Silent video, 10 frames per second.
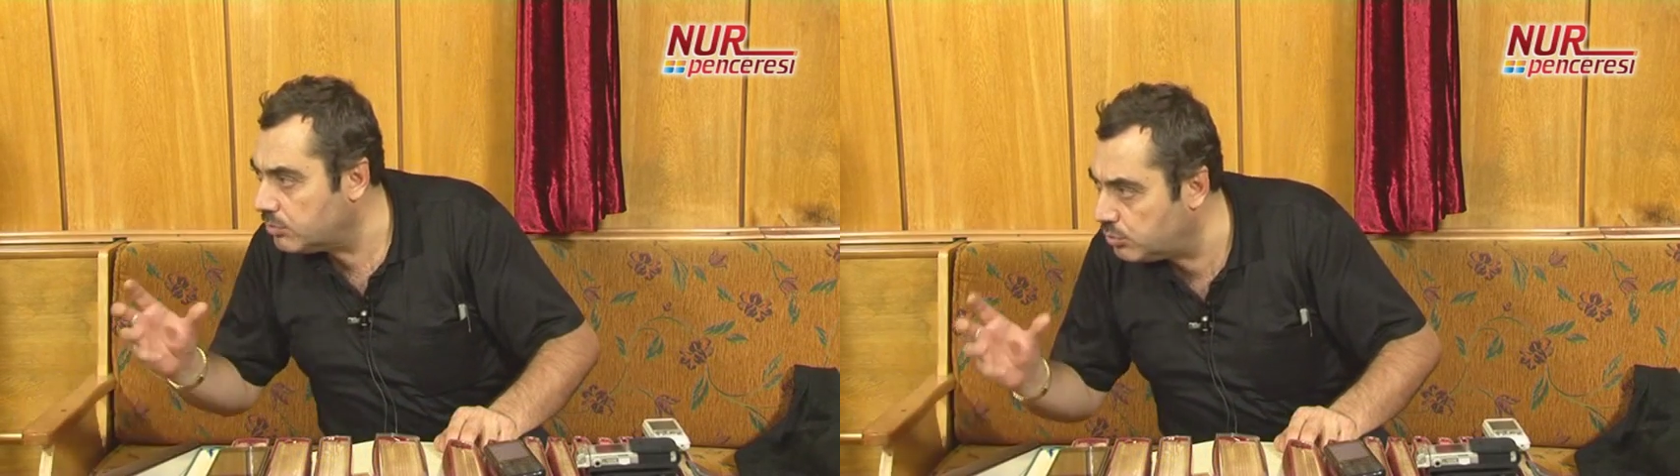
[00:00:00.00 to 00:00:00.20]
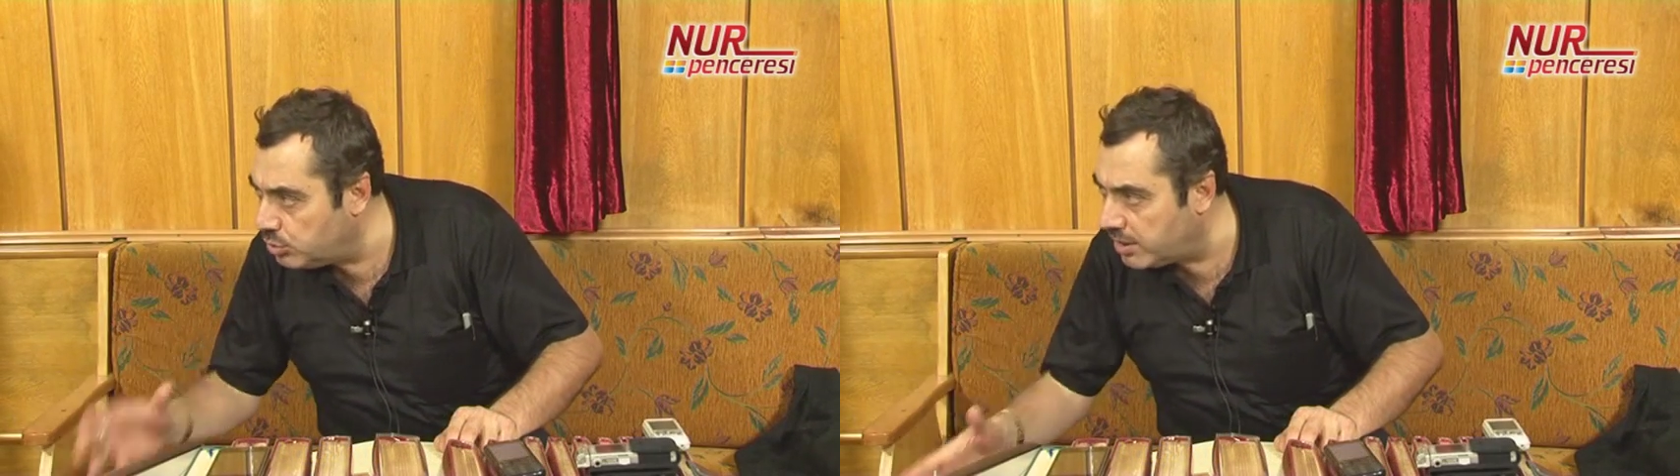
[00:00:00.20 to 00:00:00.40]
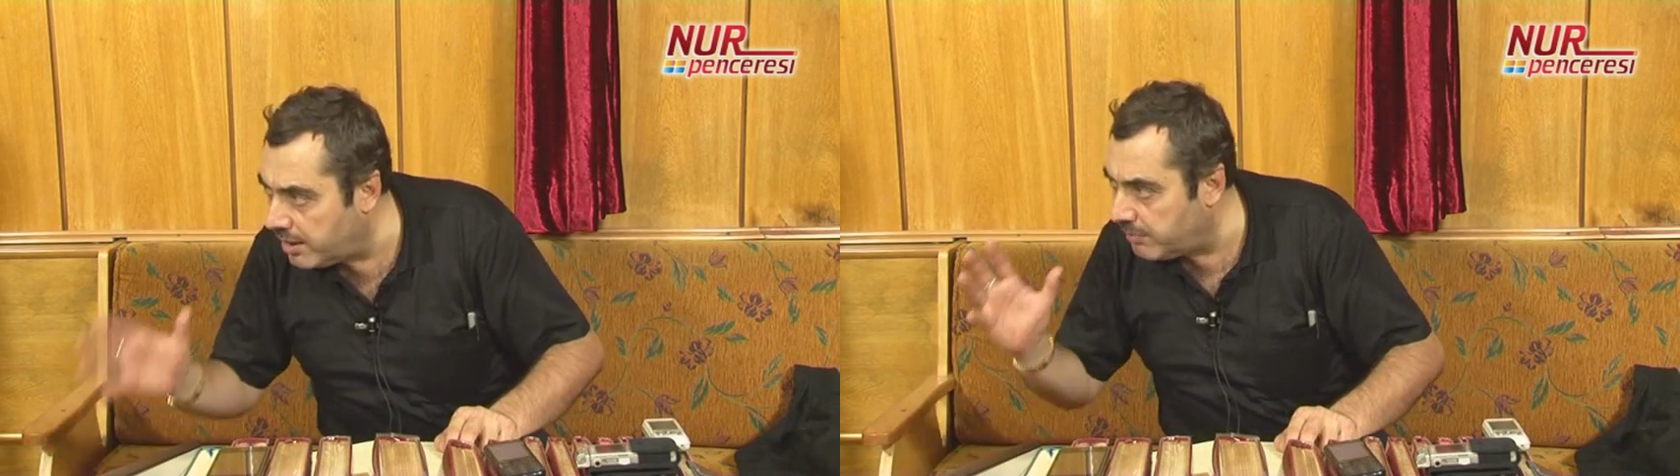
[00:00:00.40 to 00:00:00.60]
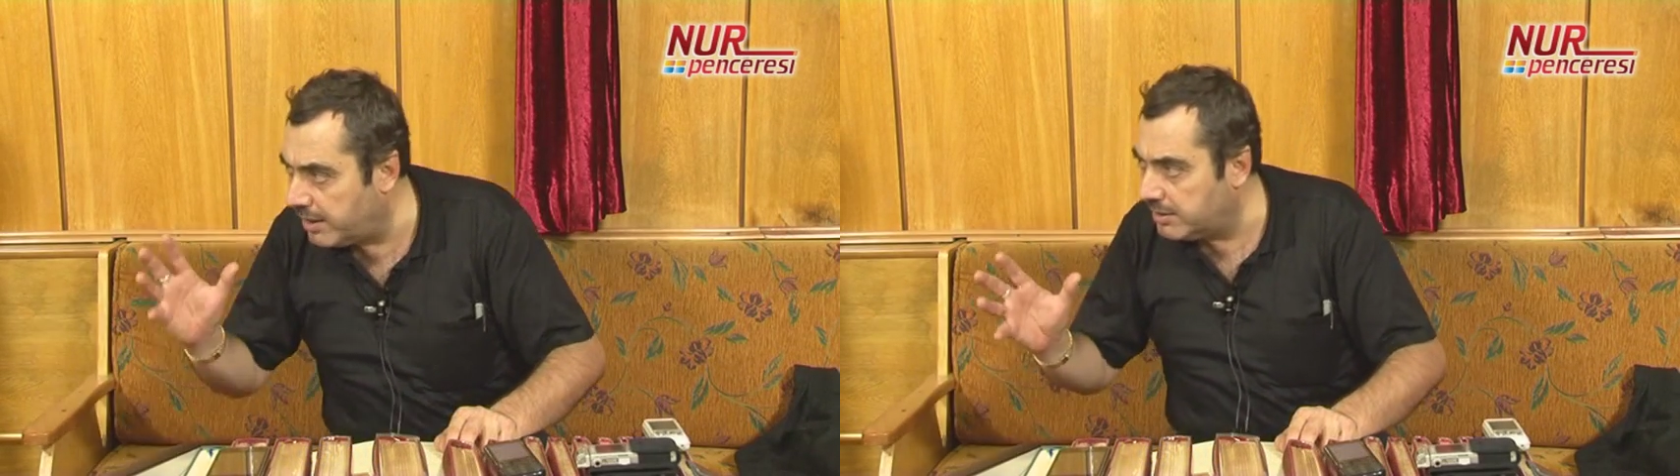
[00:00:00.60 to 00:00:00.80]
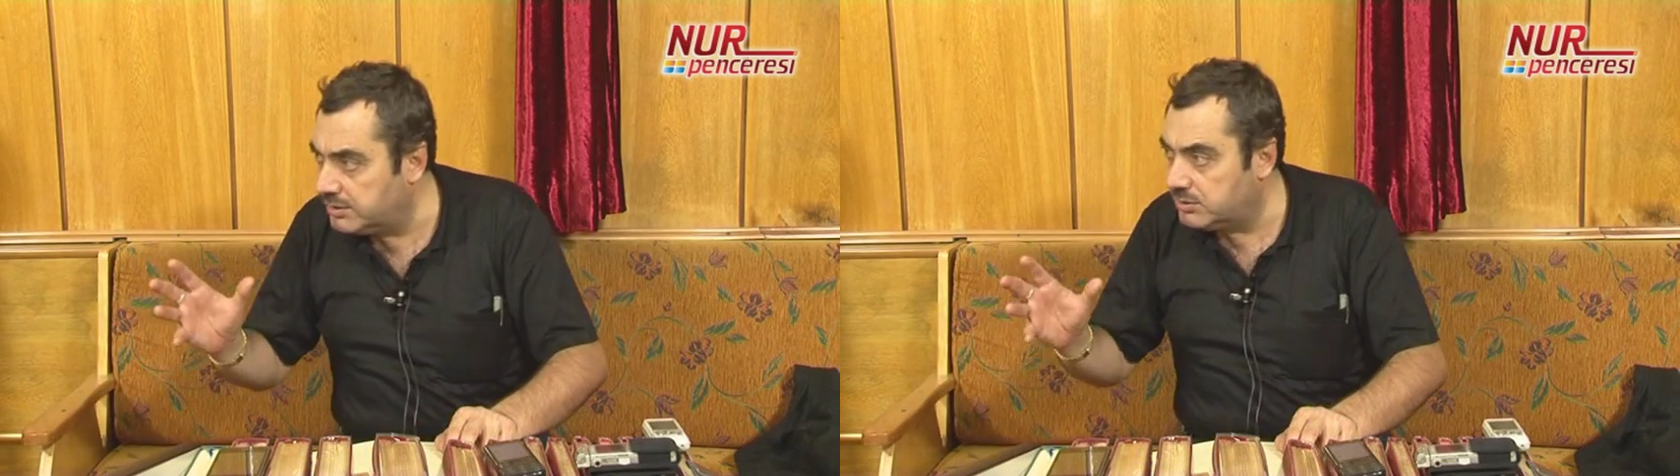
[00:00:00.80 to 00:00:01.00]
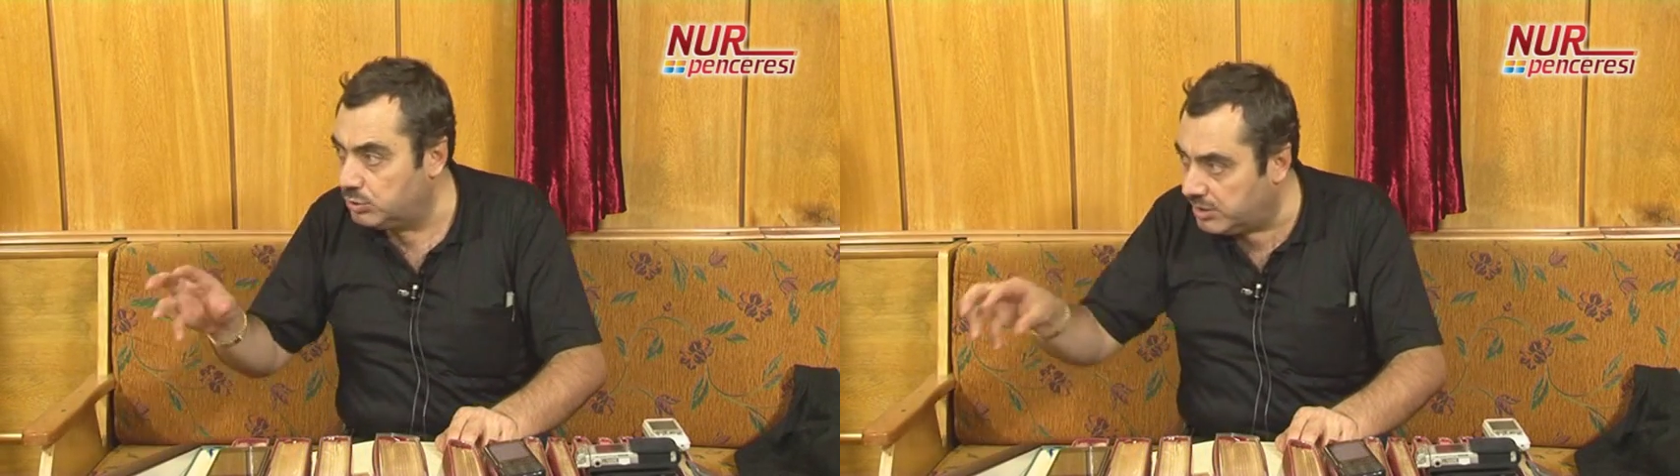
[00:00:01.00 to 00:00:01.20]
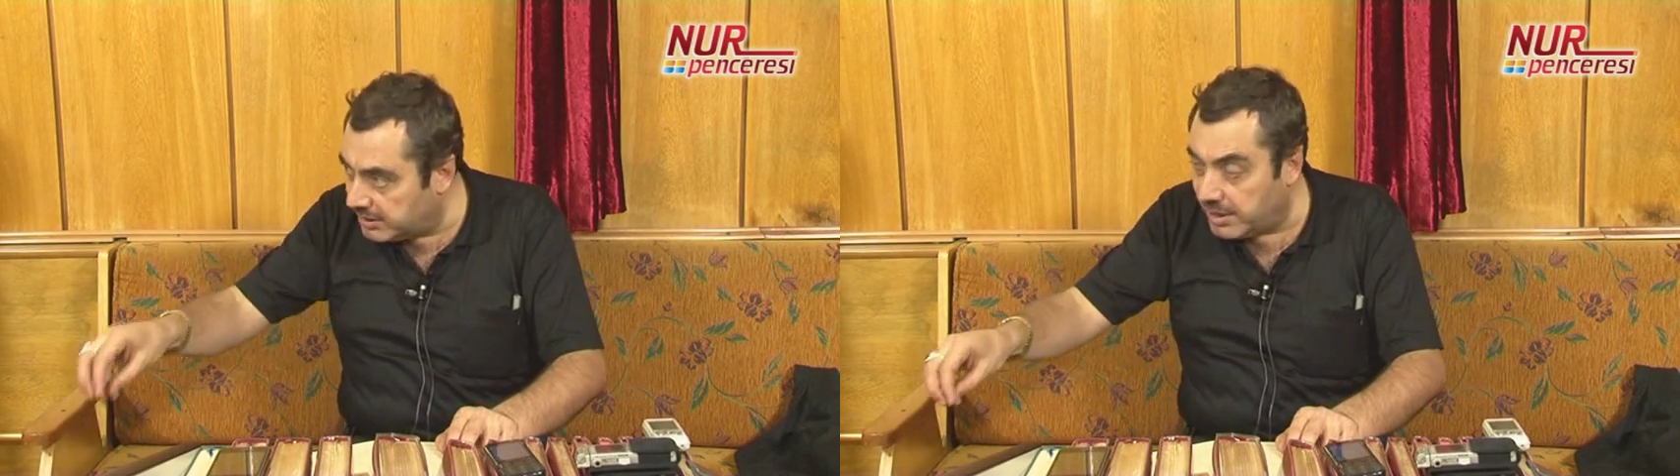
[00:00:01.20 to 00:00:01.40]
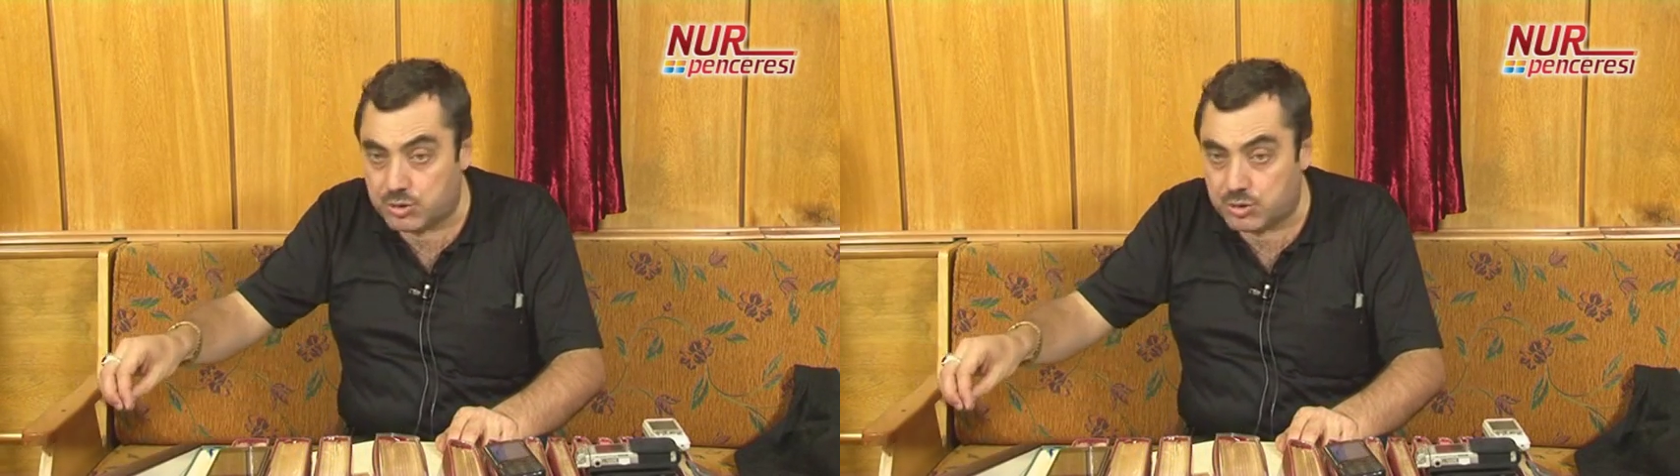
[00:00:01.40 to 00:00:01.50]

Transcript: Dünyaya bağlıyız. Dünyada